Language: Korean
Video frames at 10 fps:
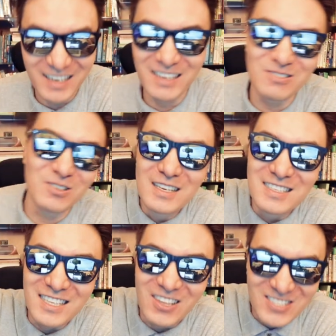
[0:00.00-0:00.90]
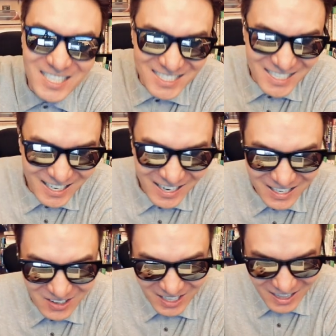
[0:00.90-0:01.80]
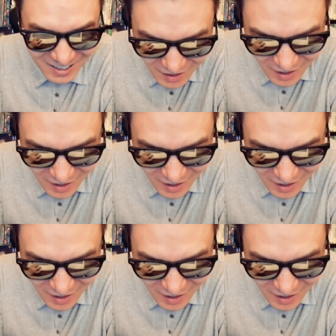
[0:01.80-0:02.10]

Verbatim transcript: 이래가지고 이제 던지기 시작을 할 것 같아.